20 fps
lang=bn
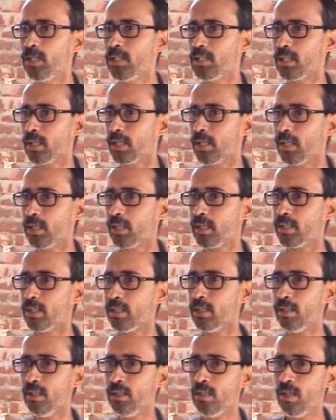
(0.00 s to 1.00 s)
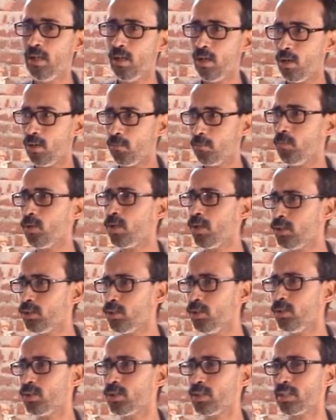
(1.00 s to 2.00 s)
কি সেখানে মনে
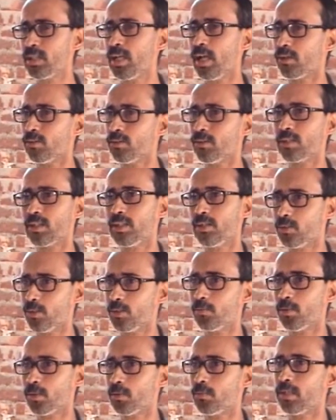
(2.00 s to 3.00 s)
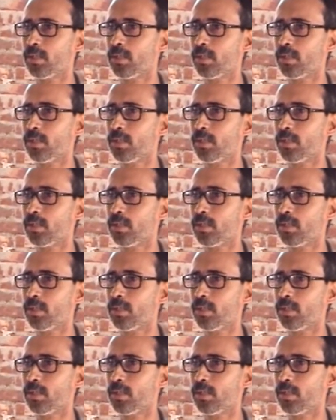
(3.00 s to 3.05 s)
তো হচ্ছে এখন কি করে